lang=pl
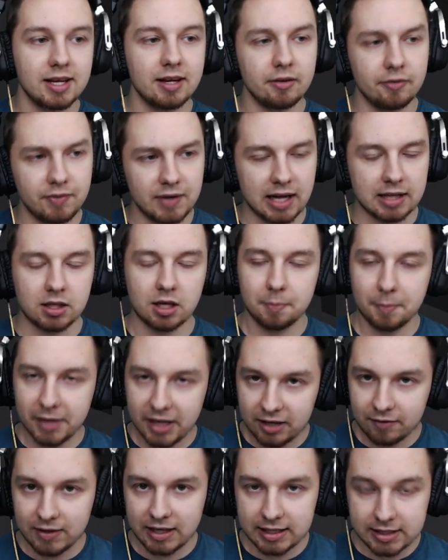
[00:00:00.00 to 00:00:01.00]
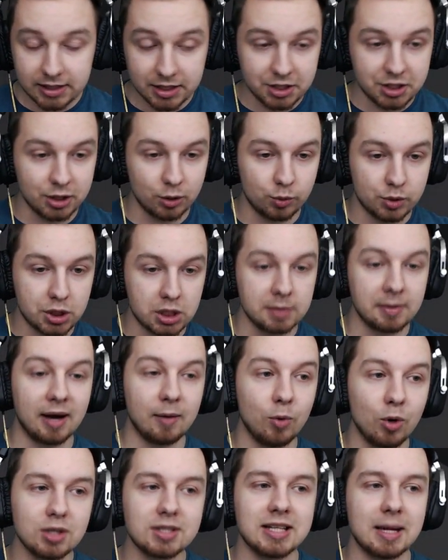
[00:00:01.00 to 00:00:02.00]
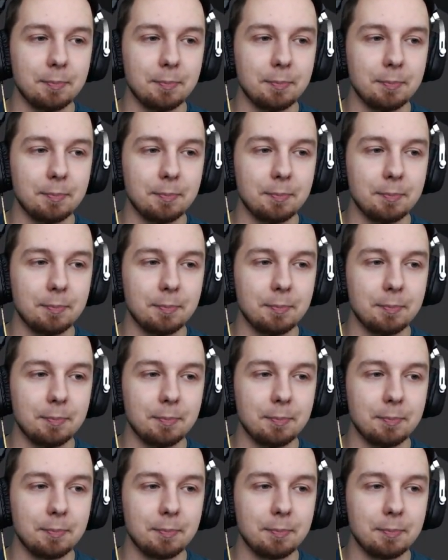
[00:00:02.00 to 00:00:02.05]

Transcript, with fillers: Wiatr mniej więcej się utrzymał. Można,